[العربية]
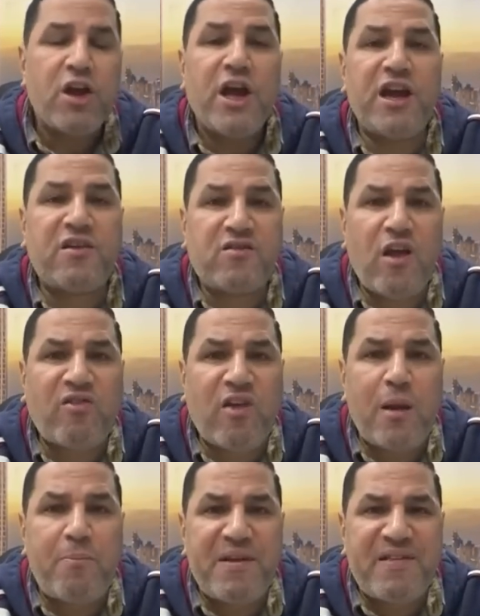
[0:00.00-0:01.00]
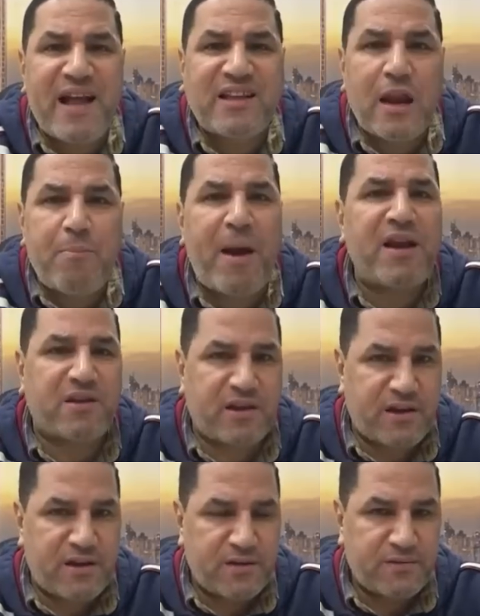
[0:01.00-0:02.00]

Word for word: اتصل بذات البنك